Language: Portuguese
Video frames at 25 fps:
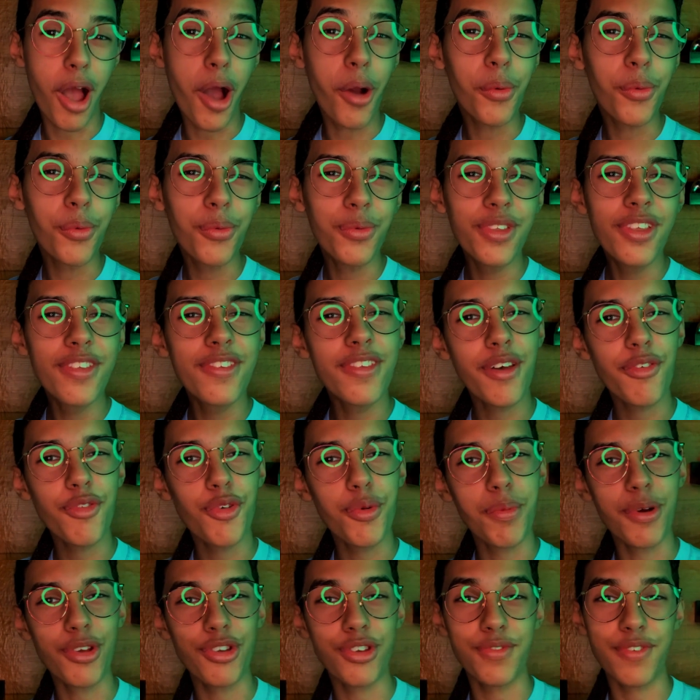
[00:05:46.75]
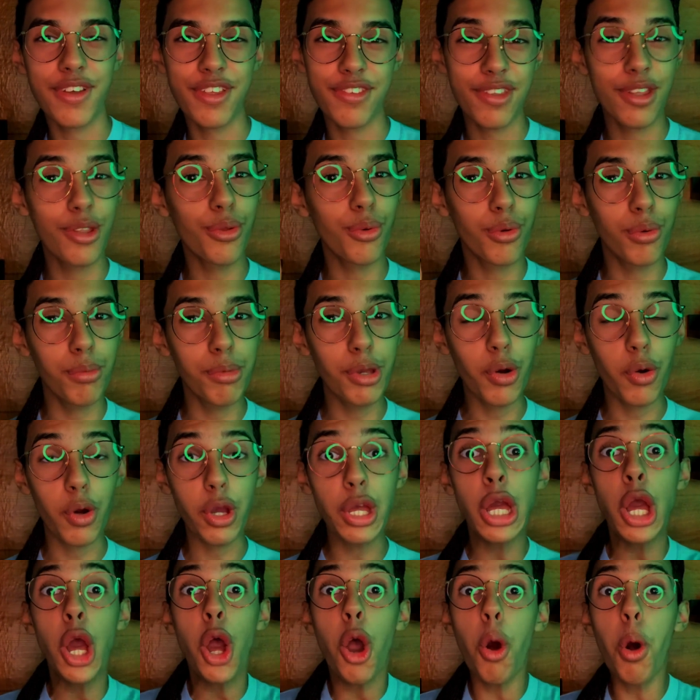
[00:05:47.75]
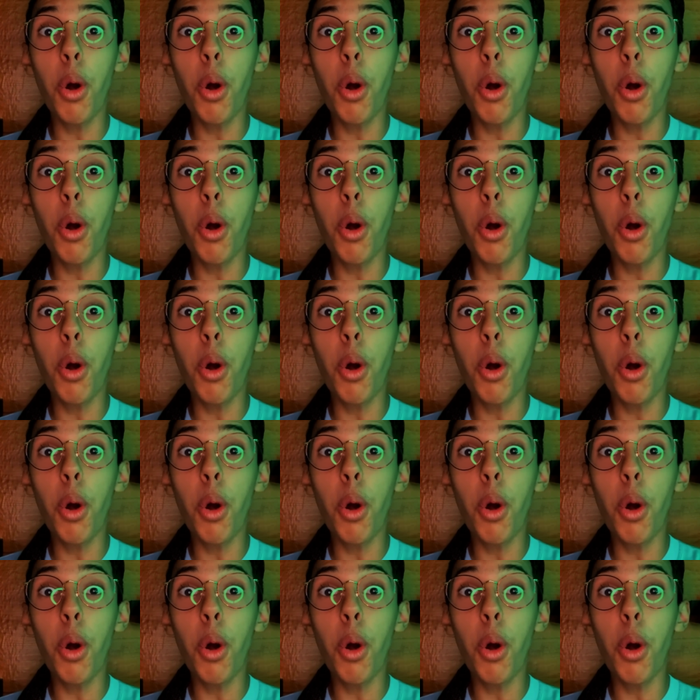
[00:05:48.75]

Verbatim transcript: algum desafio pra gente fazer no Clube Coi.